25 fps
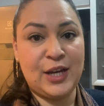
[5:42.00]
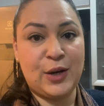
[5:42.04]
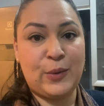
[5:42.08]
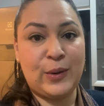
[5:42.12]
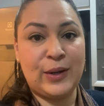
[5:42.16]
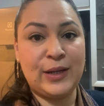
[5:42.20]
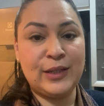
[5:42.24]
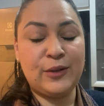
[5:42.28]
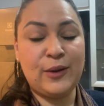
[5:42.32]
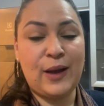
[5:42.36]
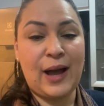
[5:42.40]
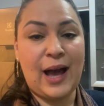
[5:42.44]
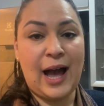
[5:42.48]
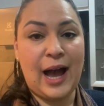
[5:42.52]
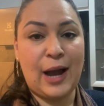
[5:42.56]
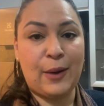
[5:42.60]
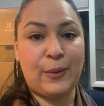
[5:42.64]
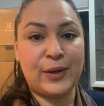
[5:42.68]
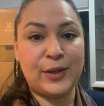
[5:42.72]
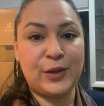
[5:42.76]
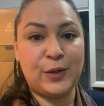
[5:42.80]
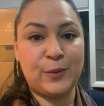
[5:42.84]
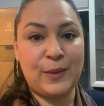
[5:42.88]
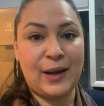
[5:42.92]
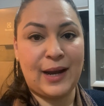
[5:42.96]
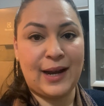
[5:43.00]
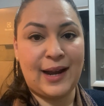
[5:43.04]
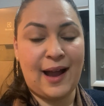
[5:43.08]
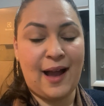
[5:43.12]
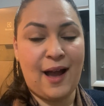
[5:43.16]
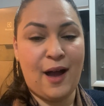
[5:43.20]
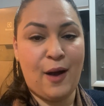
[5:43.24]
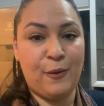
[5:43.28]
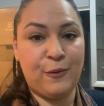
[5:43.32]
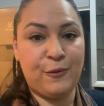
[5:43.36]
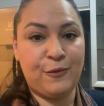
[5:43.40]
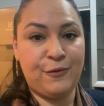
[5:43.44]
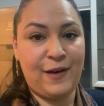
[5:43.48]
enquanto a água do
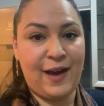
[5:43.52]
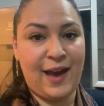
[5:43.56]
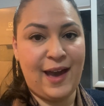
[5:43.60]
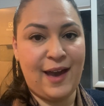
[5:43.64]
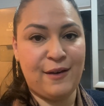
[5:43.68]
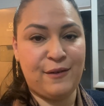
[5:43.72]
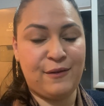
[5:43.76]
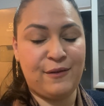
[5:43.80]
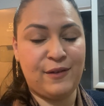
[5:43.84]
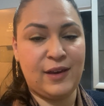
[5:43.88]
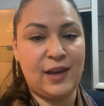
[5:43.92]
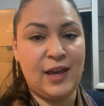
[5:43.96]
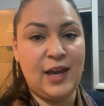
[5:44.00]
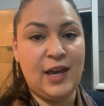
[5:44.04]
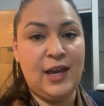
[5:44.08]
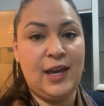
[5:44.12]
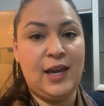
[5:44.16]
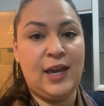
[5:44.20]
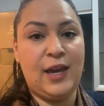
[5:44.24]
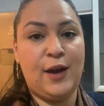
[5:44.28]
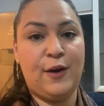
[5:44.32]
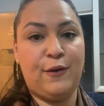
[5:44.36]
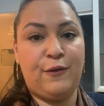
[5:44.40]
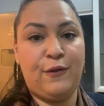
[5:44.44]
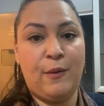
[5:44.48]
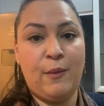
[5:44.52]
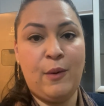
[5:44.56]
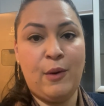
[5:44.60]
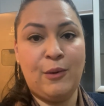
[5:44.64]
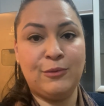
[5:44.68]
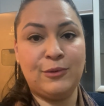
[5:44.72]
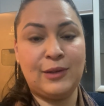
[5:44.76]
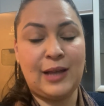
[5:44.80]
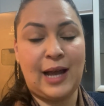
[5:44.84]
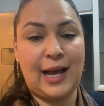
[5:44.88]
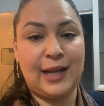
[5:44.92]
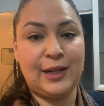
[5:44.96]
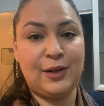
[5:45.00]
macarrão ferve, eu vou
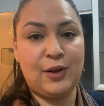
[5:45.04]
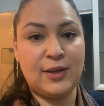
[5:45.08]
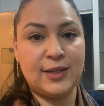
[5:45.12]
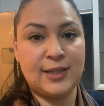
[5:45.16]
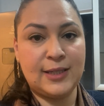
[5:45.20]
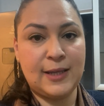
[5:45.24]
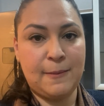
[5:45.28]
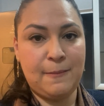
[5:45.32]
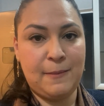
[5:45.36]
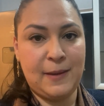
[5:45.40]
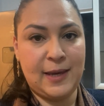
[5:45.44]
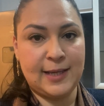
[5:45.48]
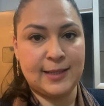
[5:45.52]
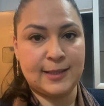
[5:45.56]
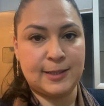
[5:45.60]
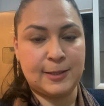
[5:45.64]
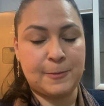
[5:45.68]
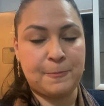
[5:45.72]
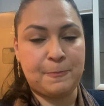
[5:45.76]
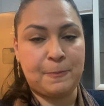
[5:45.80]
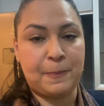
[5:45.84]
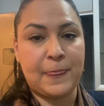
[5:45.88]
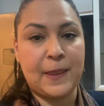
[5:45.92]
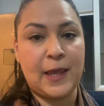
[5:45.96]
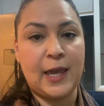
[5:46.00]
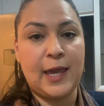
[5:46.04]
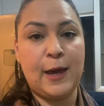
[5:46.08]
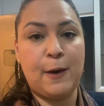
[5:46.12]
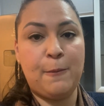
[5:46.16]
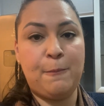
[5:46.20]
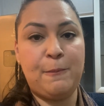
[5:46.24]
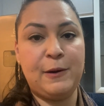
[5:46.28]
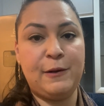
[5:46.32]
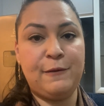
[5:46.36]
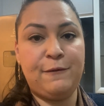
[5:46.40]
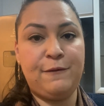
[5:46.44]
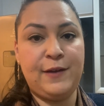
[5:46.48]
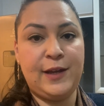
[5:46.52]
montar a nossa mesa. Eu
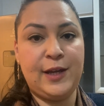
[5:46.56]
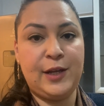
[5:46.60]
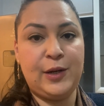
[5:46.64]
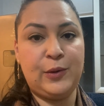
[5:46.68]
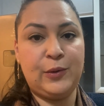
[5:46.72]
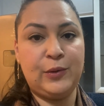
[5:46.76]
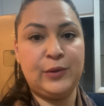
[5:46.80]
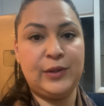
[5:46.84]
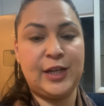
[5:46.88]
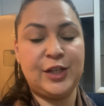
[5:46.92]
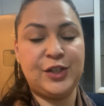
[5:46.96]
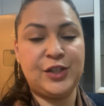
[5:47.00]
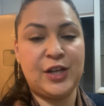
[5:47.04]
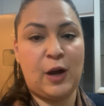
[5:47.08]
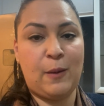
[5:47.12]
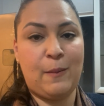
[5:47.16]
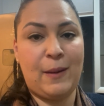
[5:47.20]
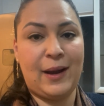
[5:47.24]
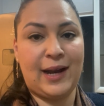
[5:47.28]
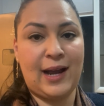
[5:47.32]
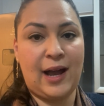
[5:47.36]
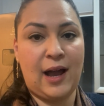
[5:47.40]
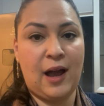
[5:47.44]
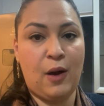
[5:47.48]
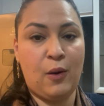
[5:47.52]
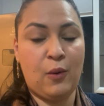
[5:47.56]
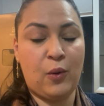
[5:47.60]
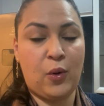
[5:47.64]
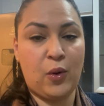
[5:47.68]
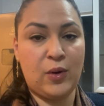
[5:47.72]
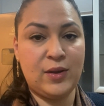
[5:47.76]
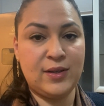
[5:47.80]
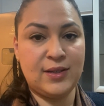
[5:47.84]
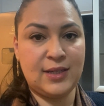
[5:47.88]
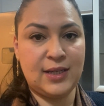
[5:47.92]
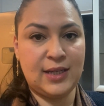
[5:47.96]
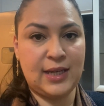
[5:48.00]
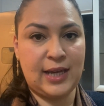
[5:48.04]
prefiro deixar o macarrão
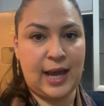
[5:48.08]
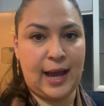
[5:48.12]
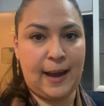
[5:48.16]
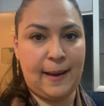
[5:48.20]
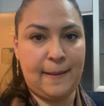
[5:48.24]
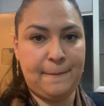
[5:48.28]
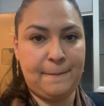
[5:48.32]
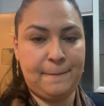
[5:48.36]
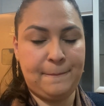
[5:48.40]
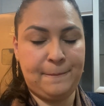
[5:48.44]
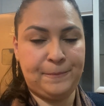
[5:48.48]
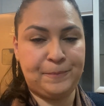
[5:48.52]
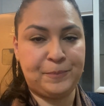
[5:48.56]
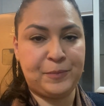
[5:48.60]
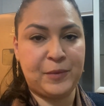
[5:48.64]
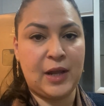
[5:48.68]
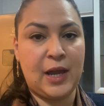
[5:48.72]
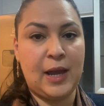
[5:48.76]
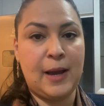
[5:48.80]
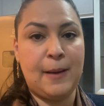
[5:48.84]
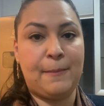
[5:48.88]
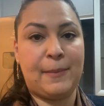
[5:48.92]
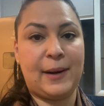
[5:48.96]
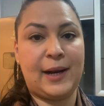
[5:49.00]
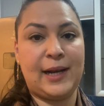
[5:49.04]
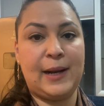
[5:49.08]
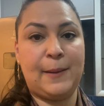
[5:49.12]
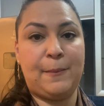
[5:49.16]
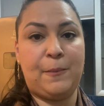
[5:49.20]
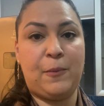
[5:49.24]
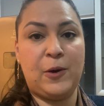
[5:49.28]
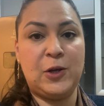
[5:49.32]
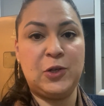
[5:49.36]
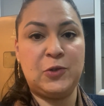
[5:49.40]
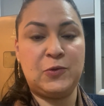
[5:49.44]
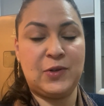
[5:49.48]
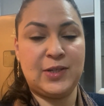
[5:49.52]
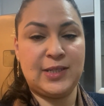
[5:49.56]
cozinhar para
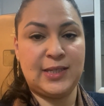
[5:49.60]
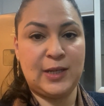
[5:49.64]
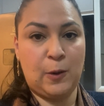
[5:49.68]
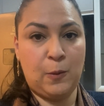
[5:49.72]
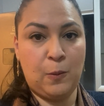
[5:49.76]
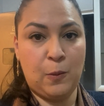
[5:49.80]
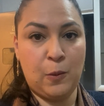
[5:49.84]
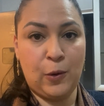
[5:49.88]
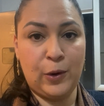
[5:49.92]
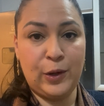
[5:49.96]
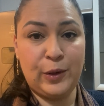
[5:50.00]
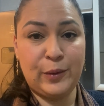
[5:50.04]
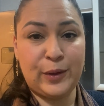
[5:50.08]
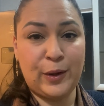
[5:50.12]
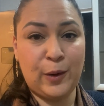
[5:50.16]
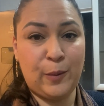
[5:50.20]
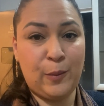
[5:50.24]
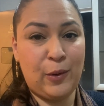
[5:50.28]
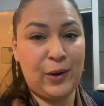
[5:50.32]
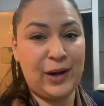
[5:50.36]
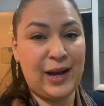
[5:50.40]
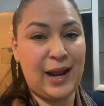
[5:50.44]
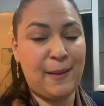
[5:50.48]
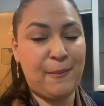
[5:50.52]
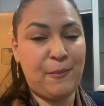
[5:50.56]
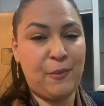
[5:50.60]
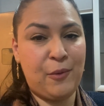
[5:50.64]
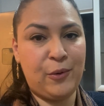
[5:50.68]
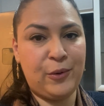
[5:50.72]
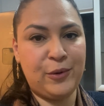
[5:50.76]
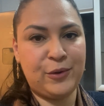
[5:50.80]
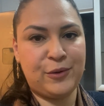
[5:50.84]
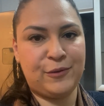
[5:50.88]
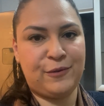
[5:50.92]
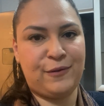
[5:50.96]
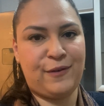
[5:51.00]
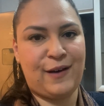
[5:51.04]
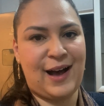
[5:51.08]
depois fazer o molho, que o molho é
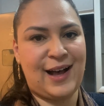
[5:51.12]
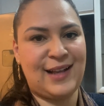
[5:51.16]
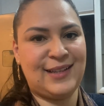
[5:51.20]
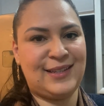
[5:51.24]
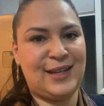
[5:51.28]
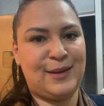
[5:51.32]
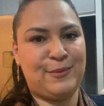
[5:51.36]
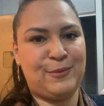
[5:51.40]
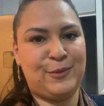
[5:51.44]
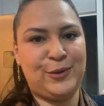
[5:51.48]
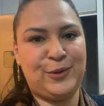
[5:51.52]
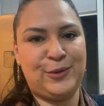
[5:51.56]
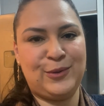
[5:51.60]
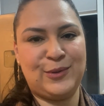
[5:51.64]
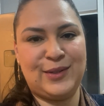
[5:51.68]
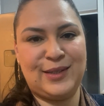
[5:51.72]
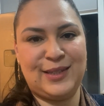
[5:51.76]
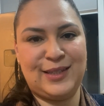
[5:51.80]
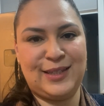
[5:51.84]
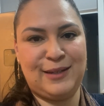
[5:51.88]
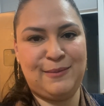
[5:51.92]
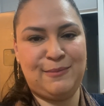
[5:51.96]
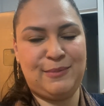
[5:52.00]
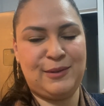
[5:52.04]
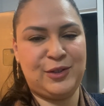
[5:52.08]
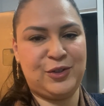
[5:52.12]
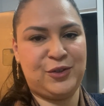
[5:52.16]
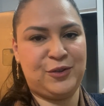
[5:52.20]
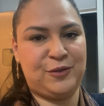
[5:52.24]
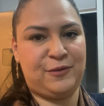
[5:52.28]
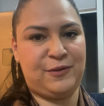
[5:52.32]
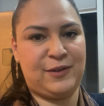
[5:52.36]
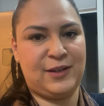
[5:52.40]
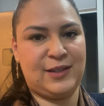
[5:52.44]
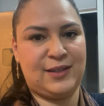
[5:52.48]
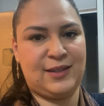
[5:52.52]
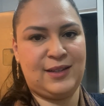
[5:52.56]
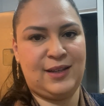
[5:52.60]
muito fácil, é muito simples de
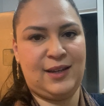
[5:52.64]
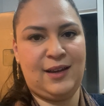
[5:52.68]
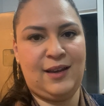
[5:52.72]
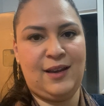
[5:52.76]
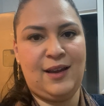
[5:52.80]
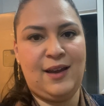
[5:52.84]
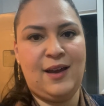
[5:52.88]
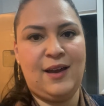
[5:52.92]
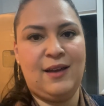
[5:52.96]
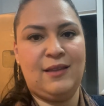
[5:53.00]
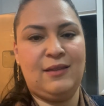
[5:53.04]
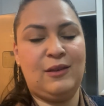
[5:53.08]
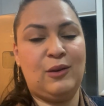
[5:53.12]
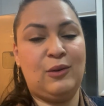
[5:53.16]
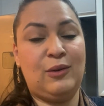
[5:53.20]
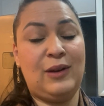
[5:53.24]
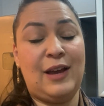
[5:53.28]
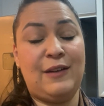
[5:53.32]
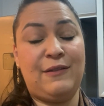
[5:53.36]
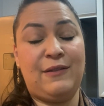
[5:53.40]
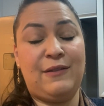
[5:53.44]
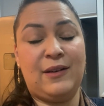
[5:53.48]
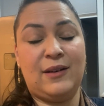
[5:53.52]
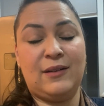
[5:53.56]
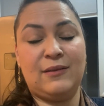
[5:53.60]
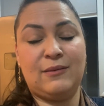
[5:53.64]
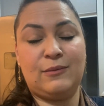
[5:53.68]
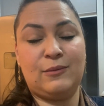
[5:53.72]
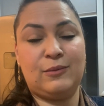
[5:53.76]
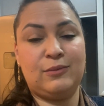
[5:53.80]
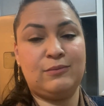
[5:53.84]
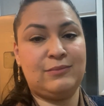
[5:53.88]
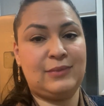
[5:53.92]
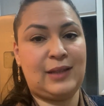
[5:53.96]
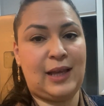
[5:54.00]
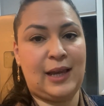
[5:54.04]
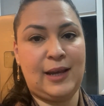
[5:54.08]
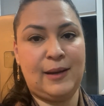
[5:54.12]
fazer, não leva
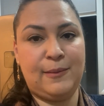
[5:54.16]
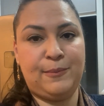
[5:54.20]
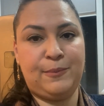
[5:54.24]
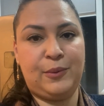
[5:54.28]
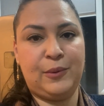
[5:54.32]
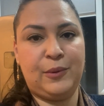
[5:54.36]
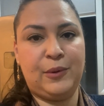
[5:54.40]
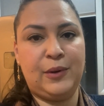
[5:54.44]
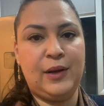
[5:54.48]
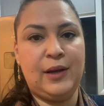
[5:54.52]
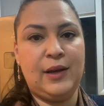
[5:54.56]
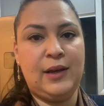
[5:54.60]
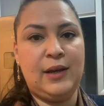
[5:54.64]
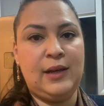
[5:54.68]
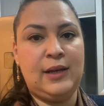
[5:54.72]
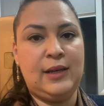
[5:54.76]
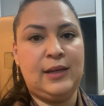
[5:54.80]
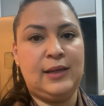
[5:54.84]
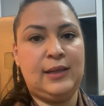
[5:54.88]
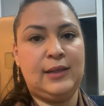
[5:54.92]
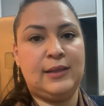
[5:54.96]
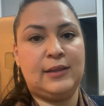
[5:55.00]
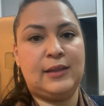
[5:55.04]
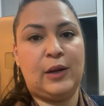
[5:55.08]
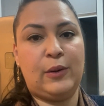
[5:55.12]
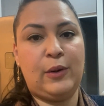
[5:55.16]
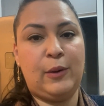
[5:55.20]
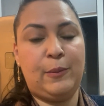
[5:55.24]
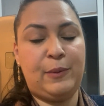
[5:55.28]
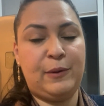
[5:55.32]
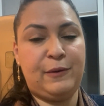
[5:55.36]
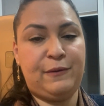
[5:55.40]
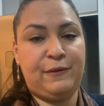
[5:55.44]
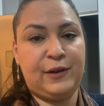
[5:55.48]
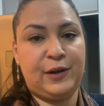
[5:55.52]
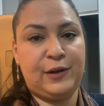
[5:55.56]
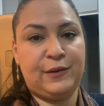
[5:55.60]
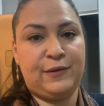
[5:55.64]
tempo, então eu
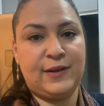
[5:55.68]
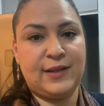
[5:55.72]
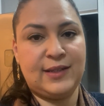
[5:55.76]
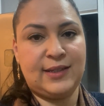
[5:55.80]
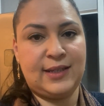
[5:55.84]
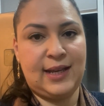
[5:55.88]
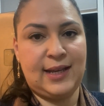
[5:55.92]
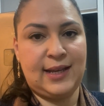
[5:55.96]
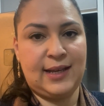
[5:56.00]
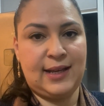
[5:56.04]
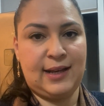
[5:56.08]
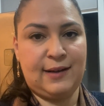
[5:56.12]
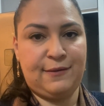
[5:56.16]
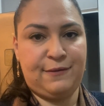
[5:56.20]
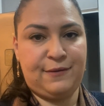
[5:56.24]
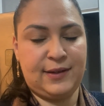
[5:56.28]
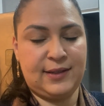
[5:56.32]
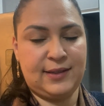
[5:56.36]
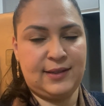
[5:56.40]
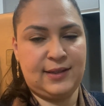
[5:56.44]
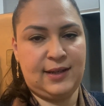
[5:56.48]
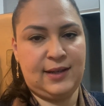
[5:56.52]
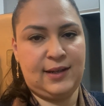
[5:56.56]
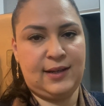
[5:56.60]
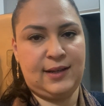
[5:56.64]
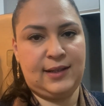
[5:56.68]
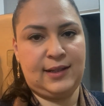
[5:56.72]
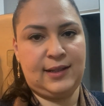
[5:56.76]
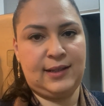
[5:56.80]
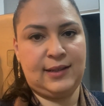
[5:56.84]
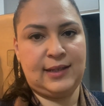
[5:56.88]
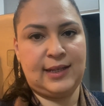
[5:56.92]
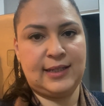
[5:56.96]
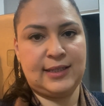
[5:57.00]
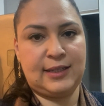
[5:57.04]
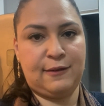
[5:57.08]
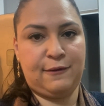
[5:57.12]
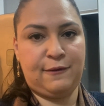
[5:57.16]
prefiro fazer, fazer
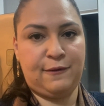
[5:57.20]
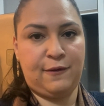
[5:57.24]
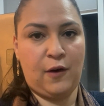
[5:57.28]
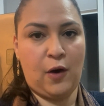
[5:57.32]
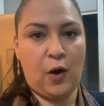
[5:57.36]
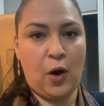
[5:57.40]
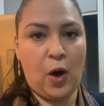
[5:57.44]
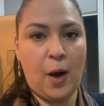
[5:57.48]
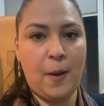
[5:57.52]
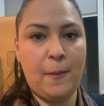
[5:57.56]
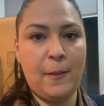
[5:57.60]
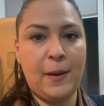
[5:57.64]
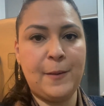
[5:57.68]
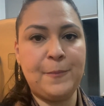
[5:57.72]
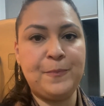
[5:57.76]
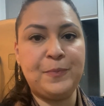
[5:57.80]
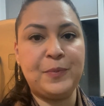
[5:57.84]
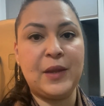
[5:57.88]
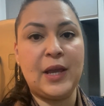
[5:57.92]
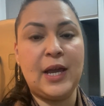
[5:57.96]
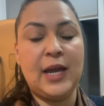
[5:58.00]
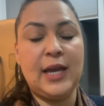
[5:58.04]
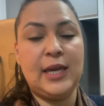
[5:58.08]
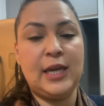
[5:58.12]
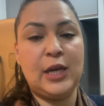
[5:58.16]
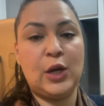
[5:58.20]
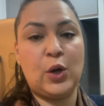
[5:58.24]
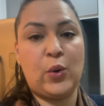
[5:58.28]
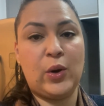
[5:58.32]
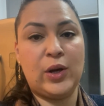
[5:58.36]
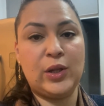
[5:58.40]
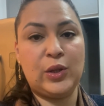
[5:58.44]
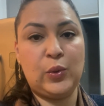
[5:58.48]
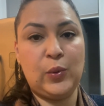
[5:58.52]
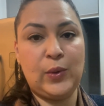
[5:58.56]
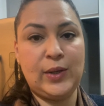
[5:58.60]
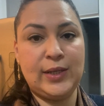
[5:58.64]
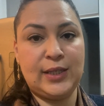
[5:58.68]
dessa forma.
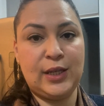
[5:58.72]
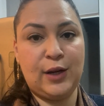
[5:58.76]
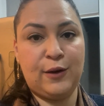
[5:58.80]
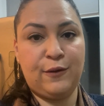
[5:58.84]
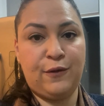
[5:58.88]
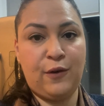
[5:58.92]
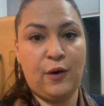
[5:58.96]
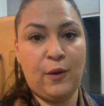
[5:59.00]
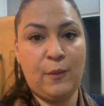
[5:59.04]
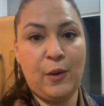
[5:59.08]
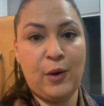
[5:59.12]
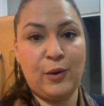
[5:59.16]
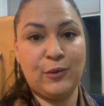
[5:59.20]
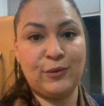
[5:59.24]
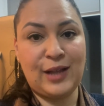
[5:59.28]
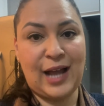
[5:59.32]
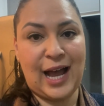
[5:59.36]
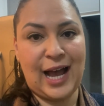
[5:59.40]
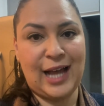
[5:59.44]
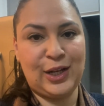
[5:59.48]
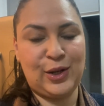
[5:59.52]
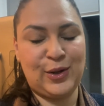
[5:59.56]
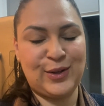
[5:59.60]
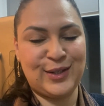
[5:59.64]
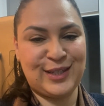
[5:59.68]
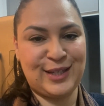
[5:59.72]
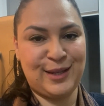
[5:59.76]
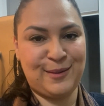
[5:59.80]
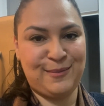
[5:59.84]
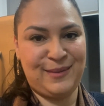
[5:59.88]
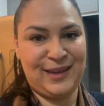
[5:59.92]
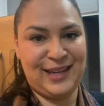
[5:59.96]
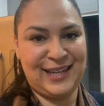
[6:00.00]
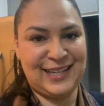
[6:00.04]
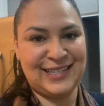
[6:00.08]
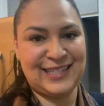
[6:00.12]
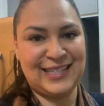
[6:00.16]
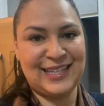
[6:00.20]
Enquanto isso, eu vou montar a nossa
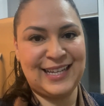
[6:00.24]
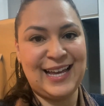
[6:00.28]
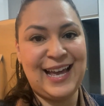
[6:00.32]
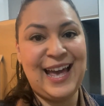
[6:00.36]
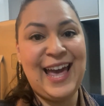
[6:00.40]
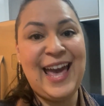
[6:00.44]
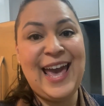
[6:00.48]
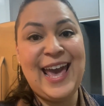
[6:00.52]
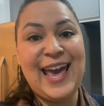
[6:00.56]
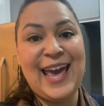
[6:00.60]
mesa.